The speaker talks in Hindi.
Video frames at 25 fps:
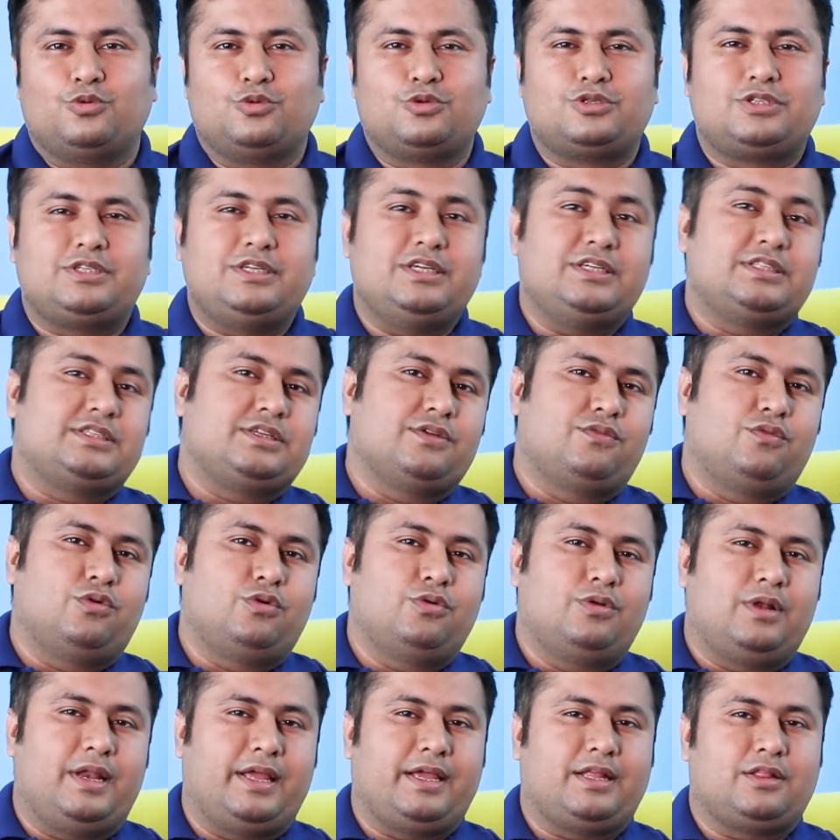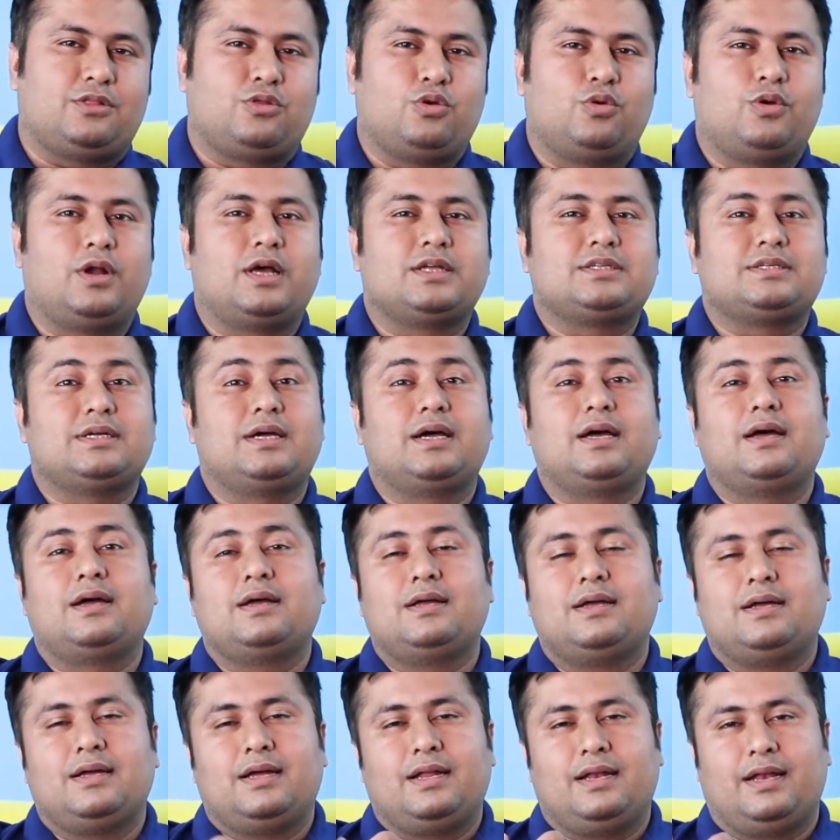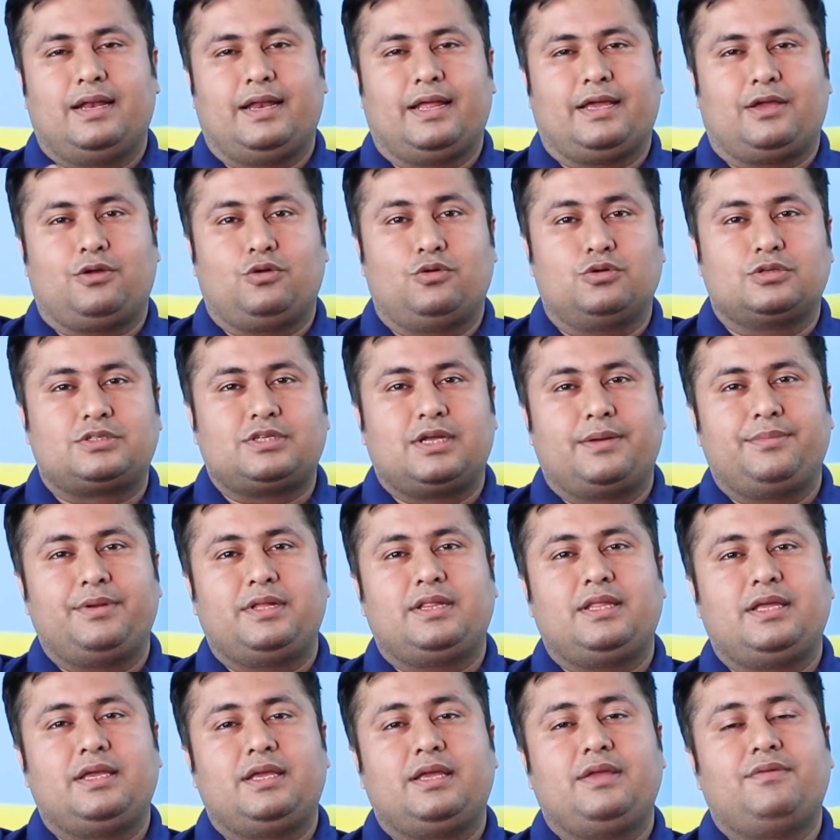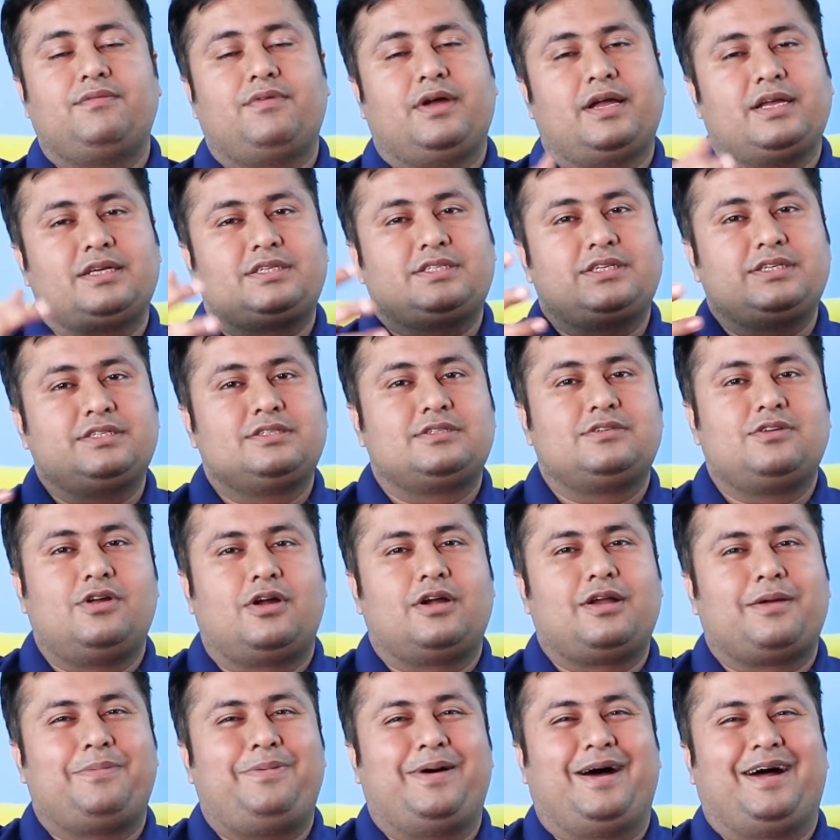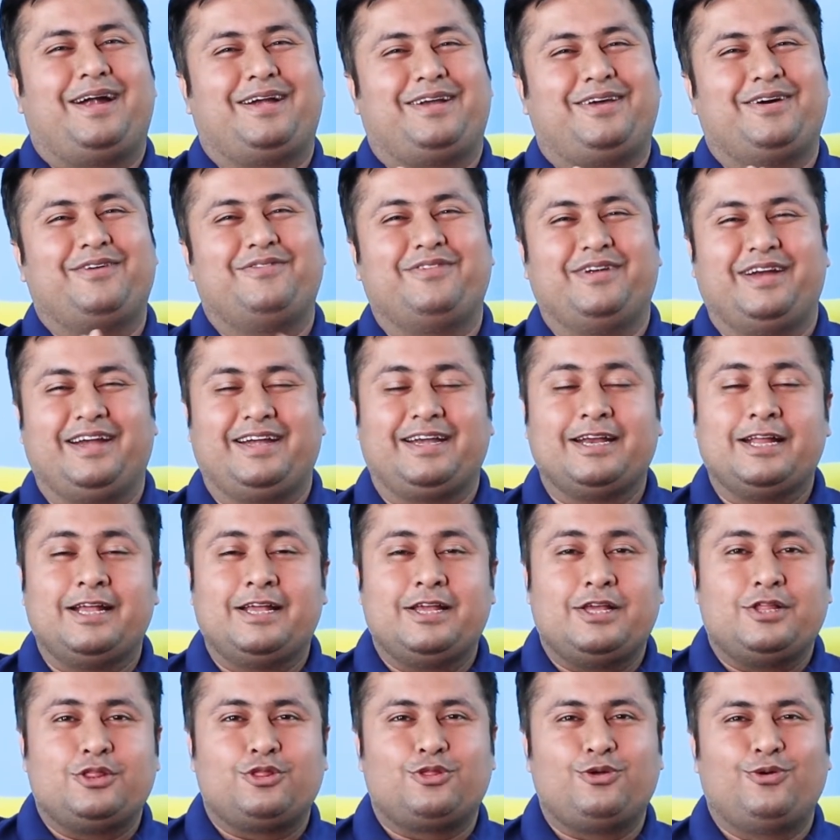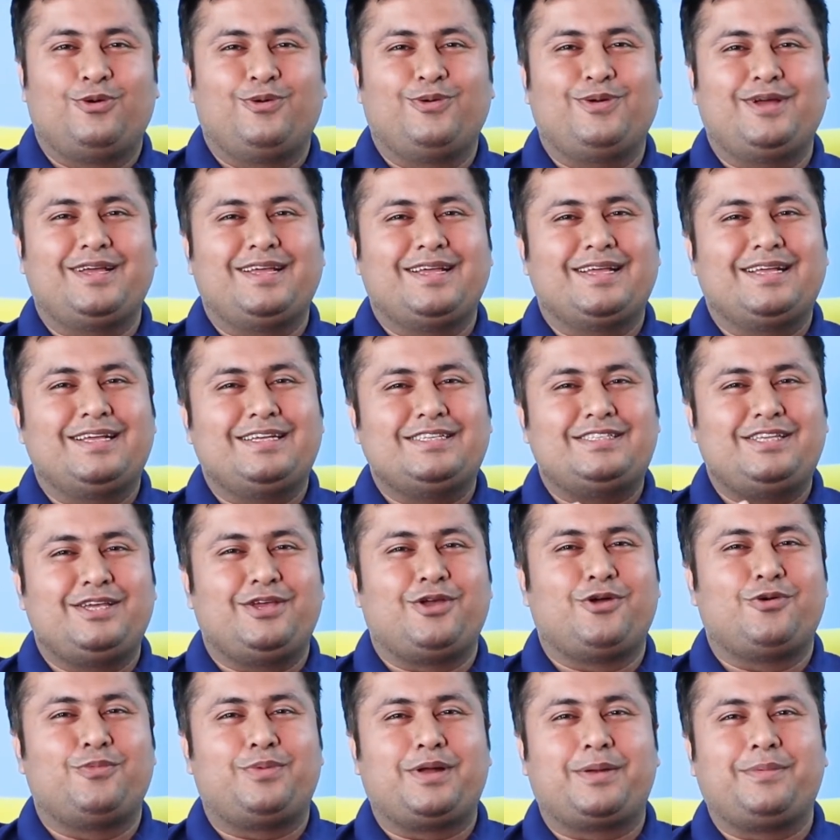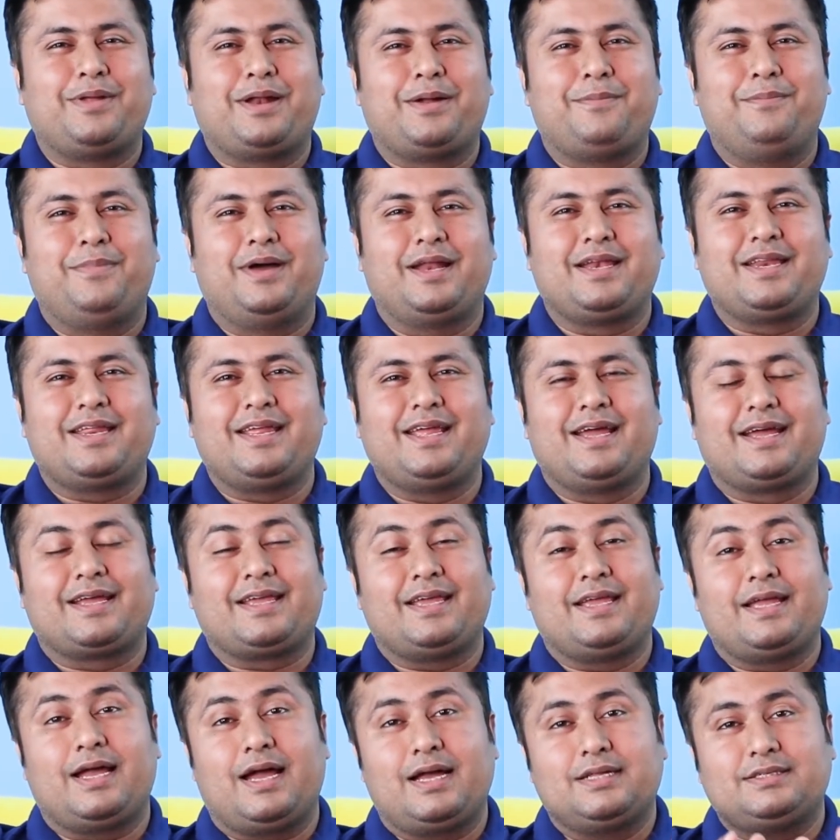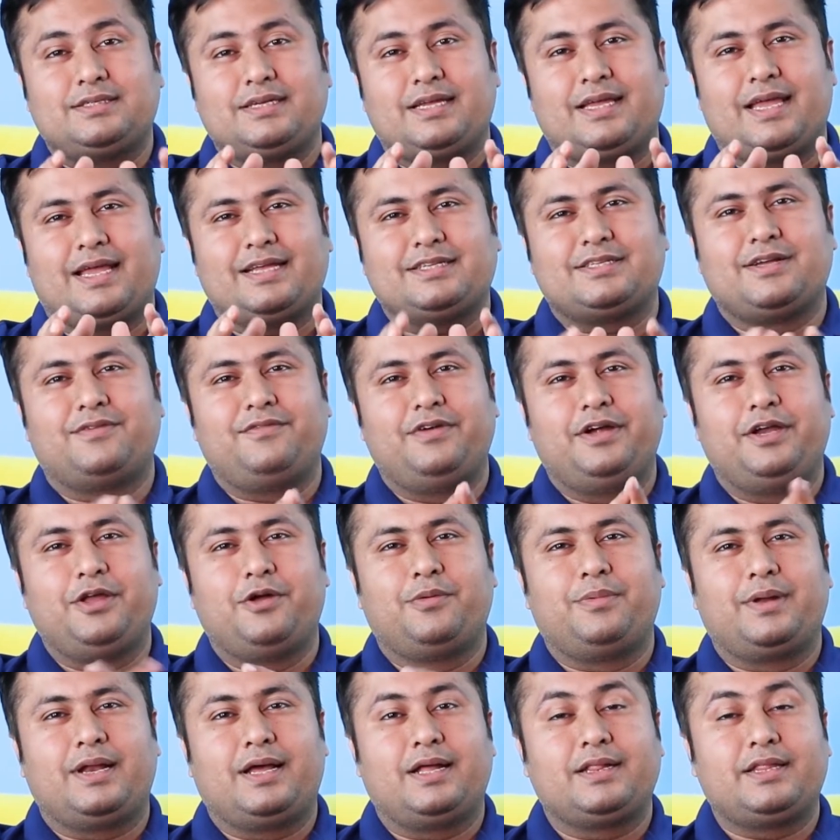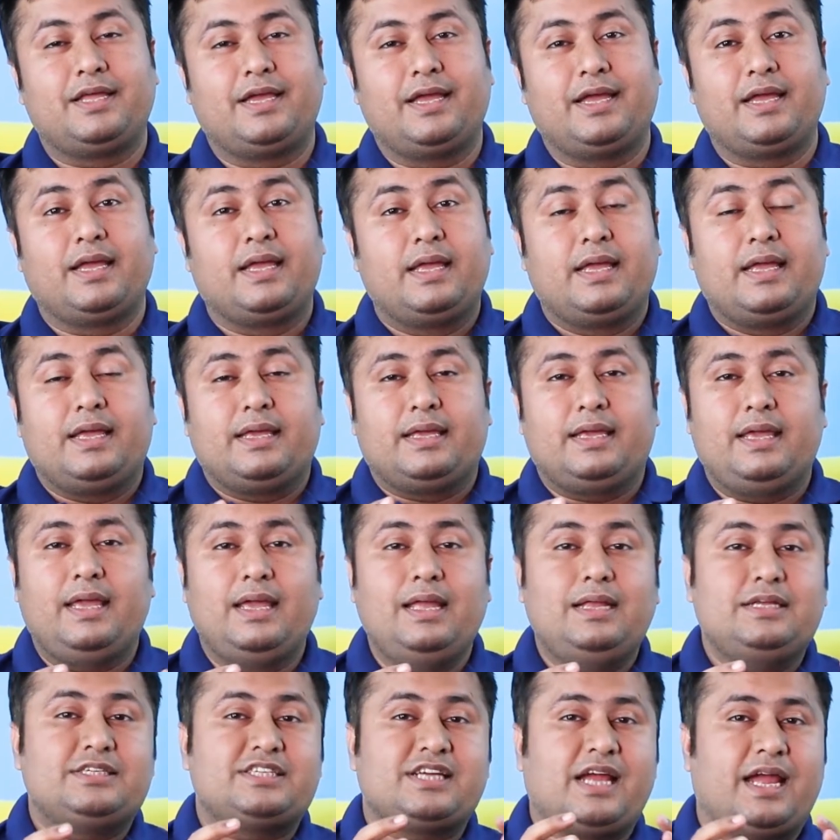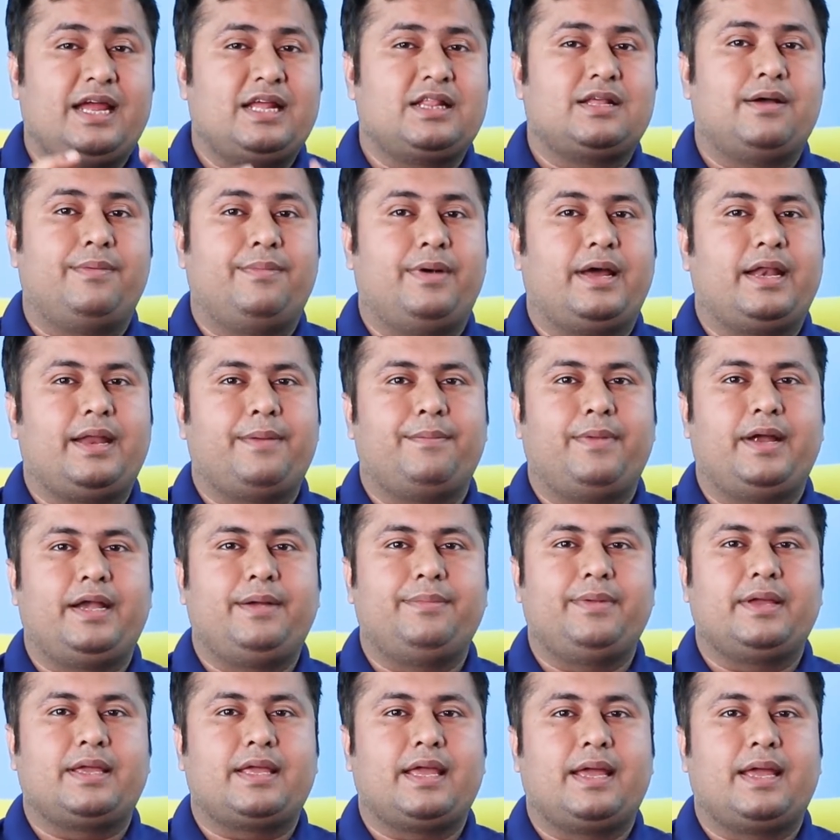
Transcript: उस चीज़ से वो लाइक थोड़ा सा लाइक गुस्सा भी थी कि वाई शी इज़ नॉट अ पार्ट ऑफ इट तो इसी के ऊपर मेरा मन किया कि आज एक ऐसा वीडियो बनाते हैं कि शायद हमारे माइंड में